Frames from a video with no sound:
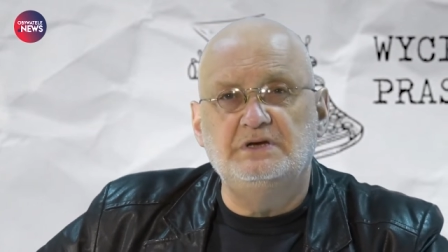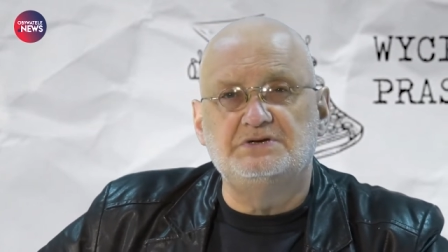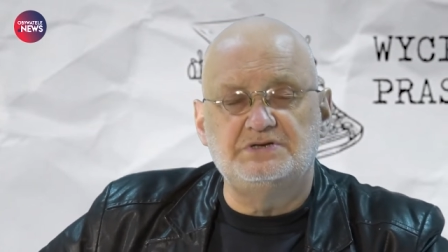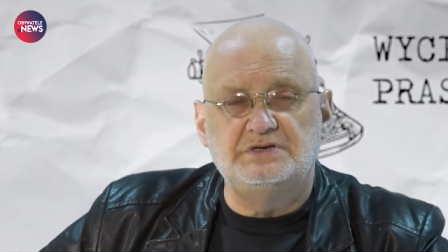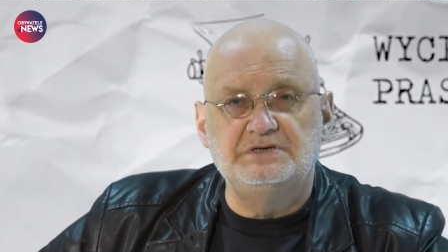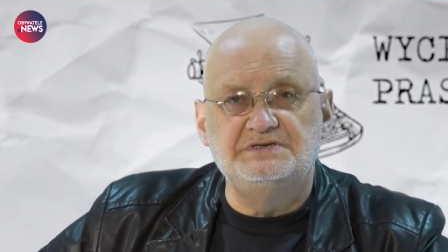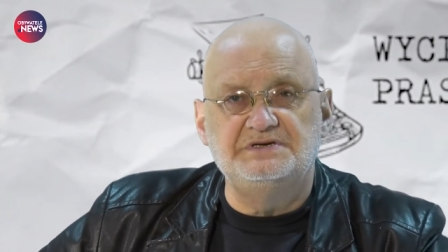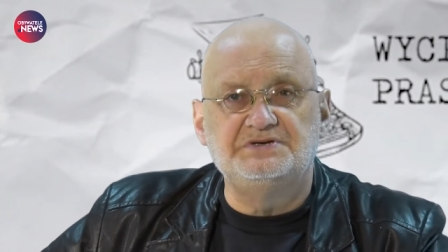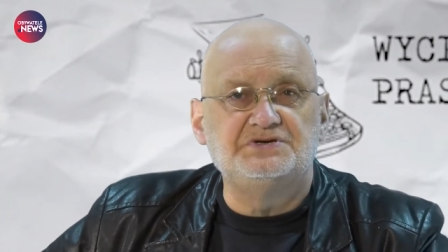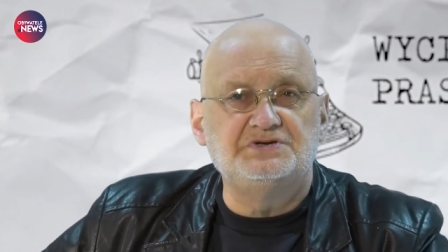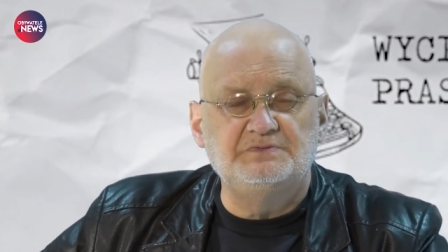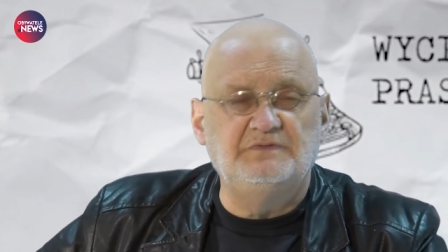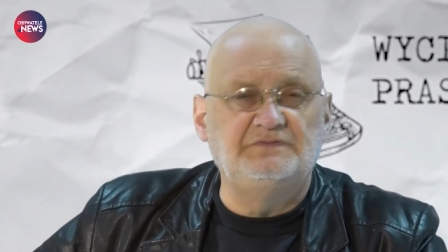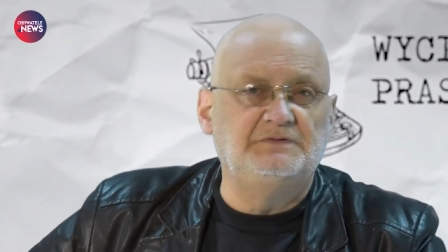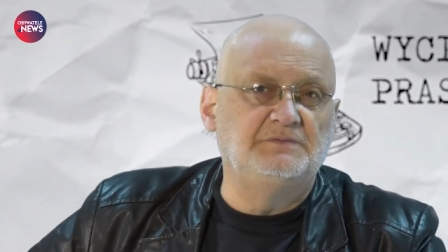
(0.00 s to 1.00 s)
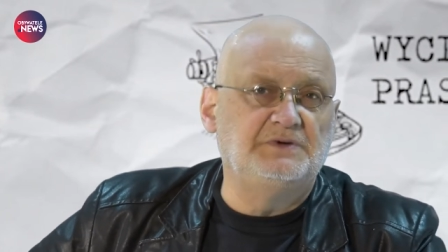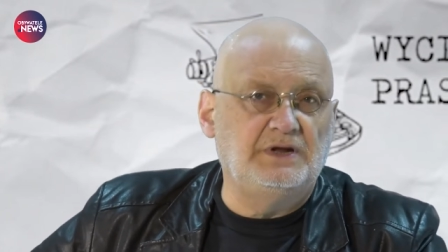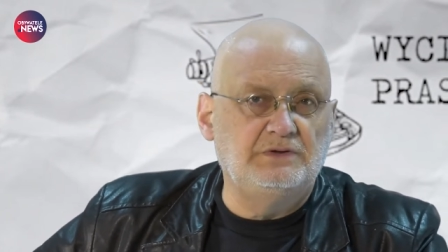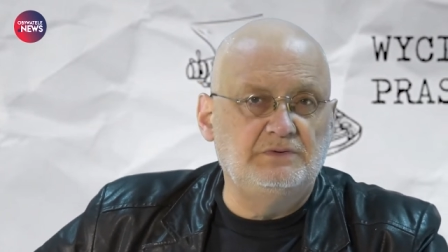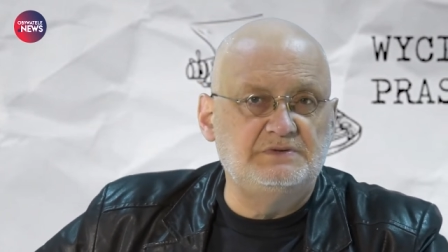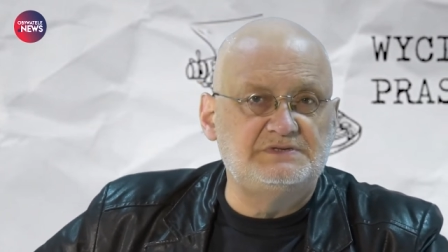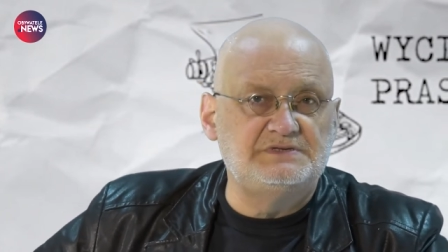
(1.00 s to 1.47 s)
jeżeli chcecie, żeby w tym
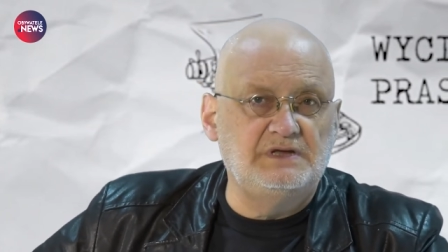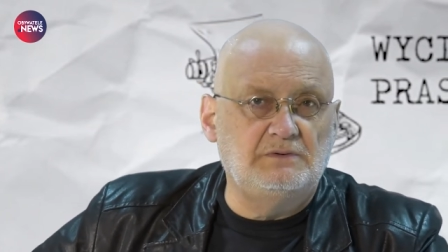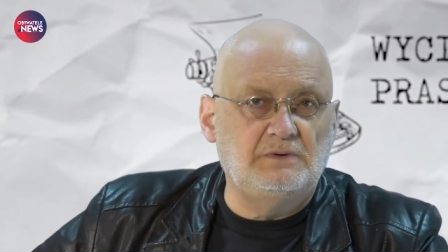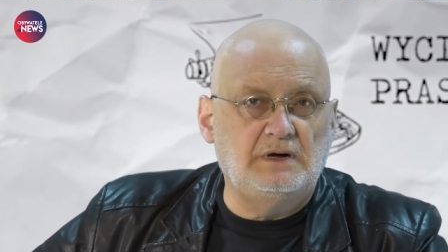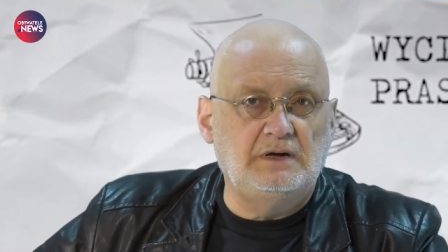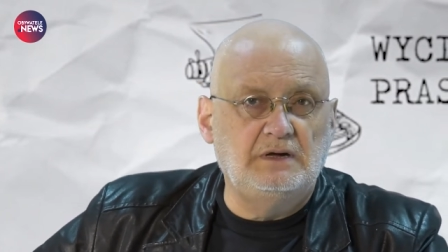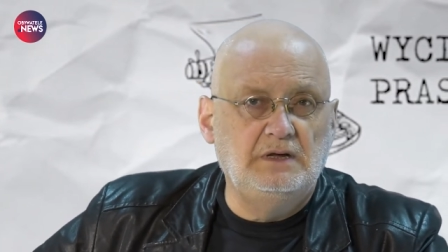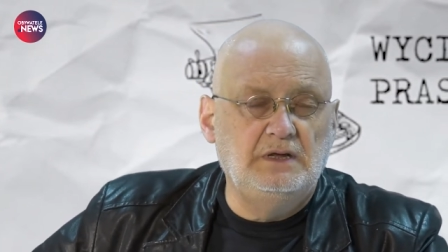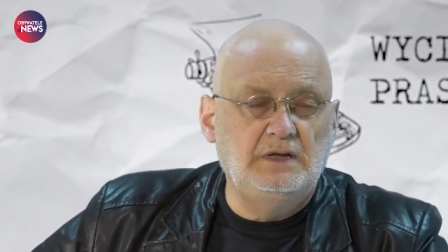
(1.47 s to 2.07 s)
kraju istniała,